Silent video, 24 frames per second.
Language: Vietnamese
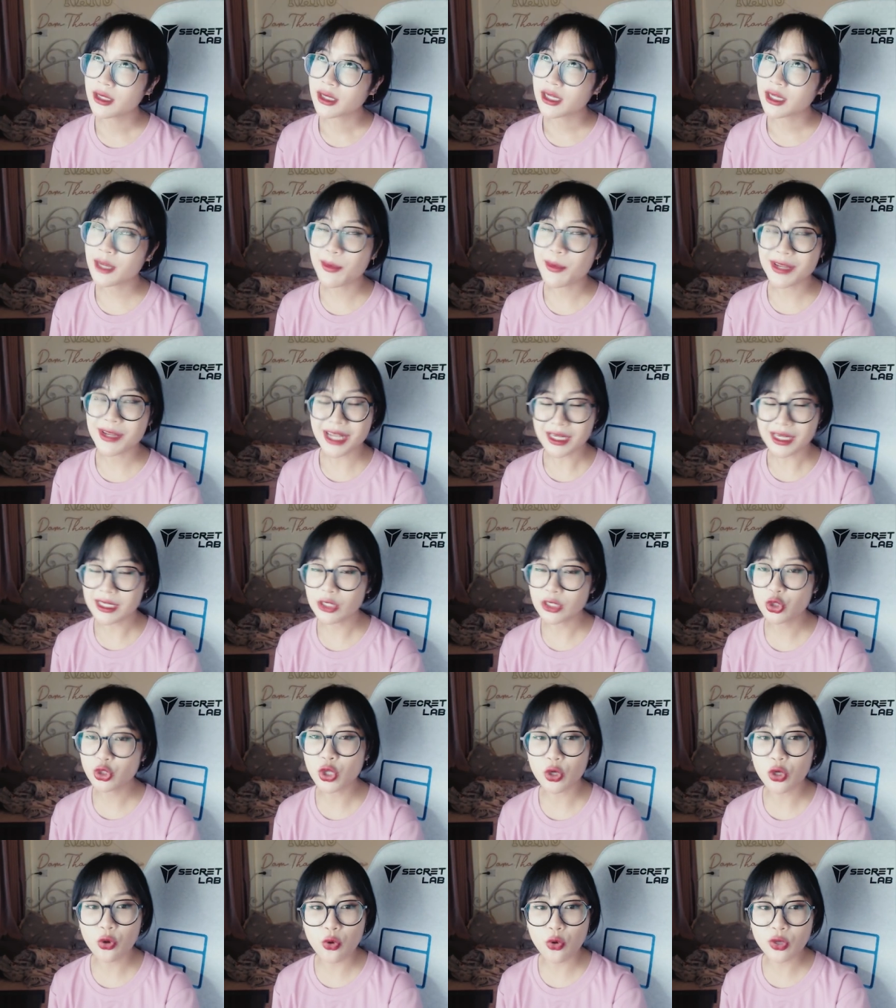khi mà nhắc đến
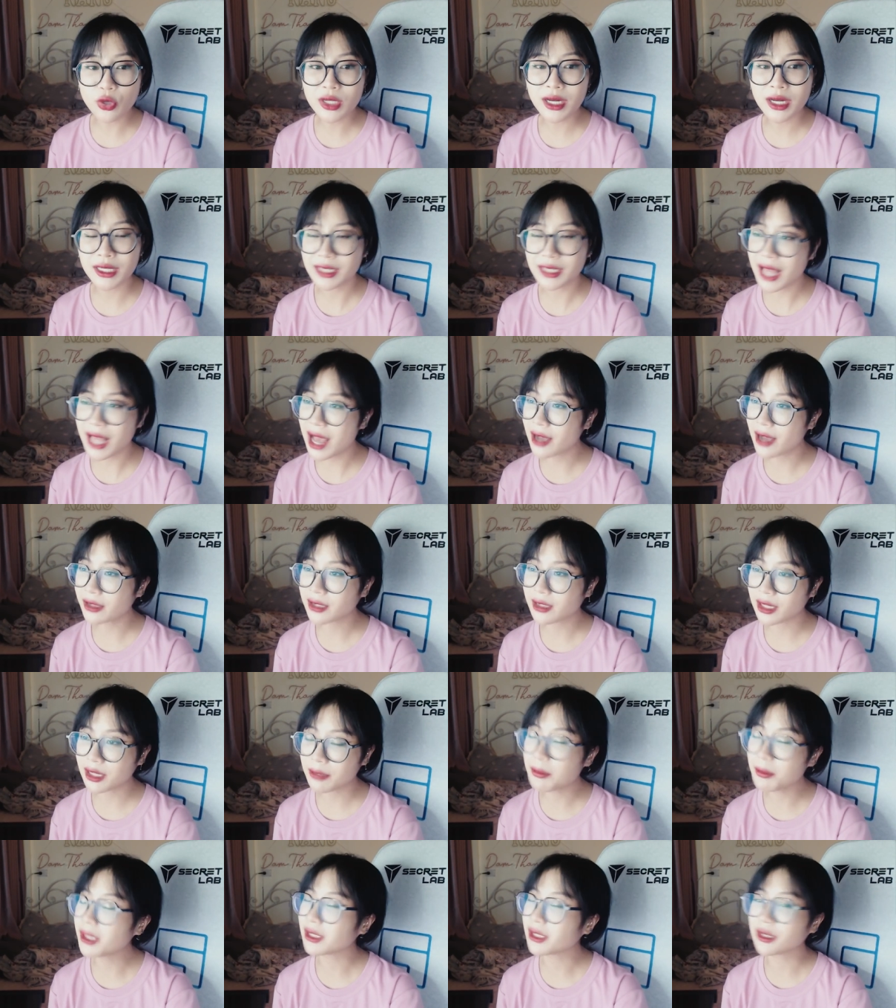chuyện cũ thì người ta
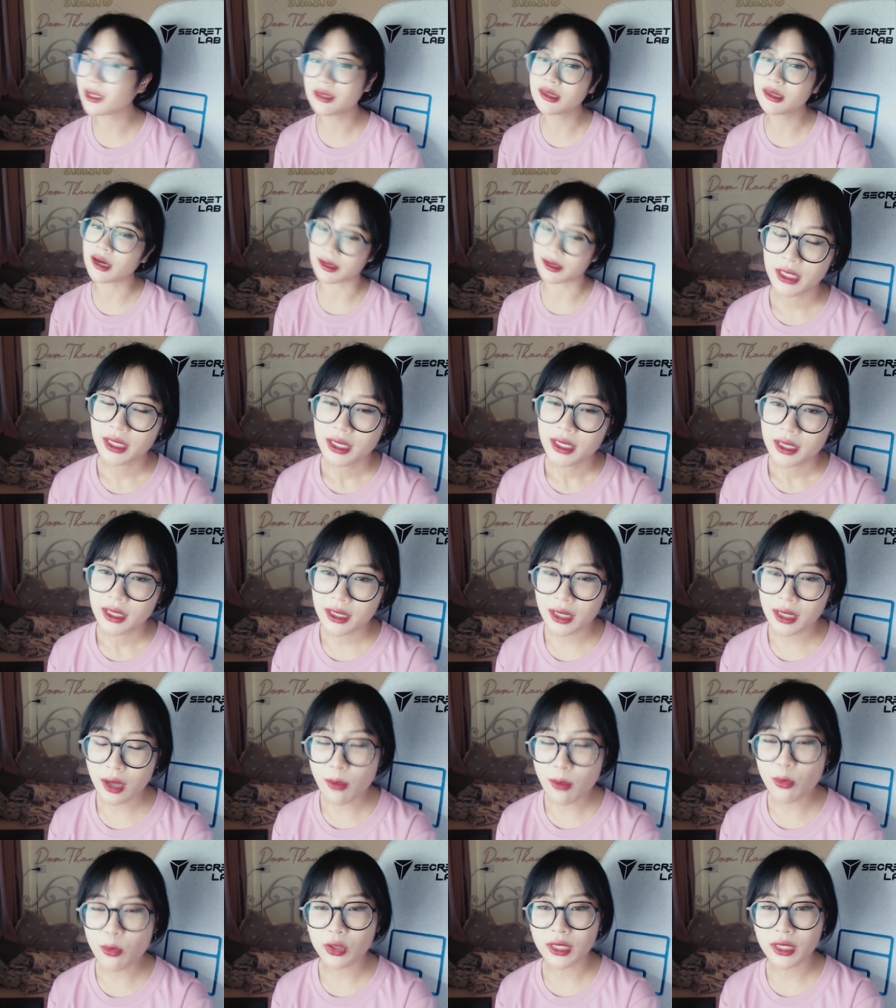thấy bình thường người ta
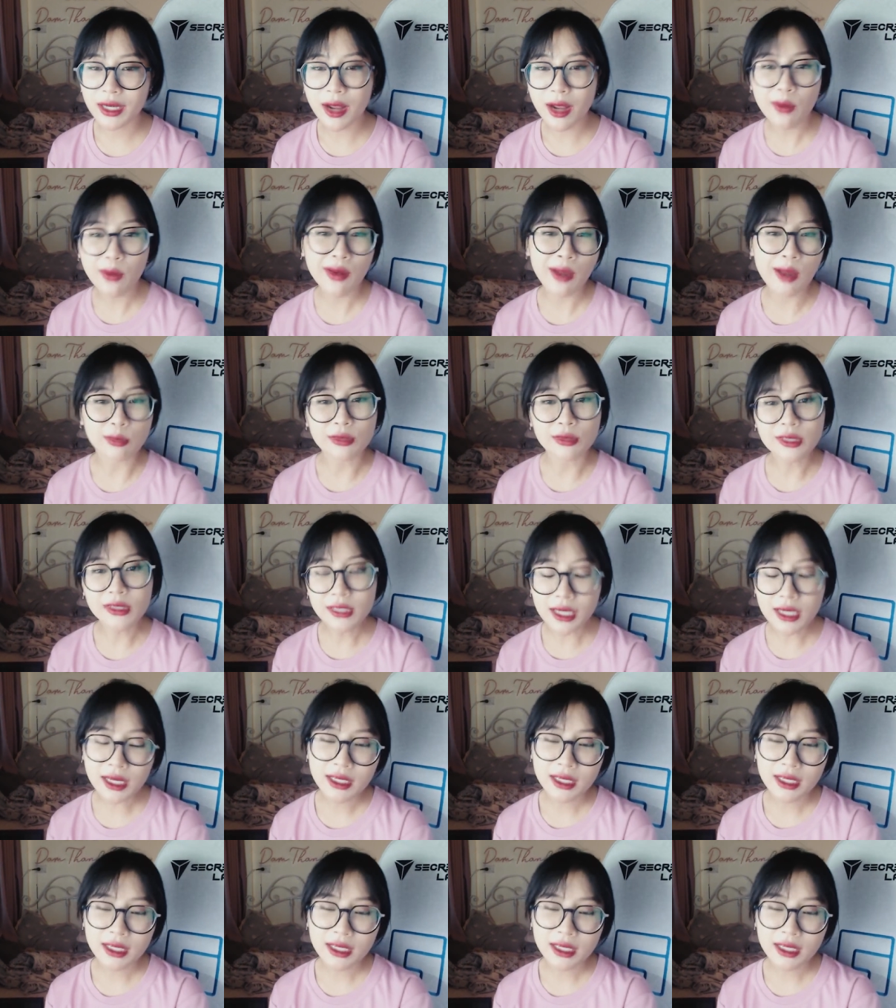không còn thấy đau lòng nữa